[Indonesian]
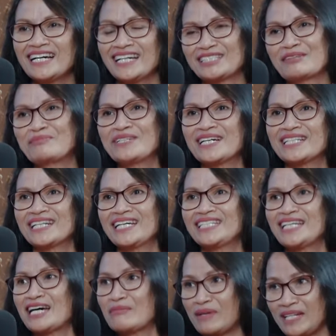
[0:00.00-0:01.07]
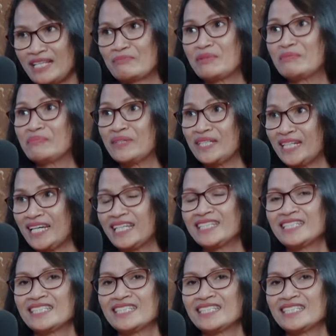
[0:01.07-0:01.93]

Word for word: tapi karena ini amanat pimpinan yeah.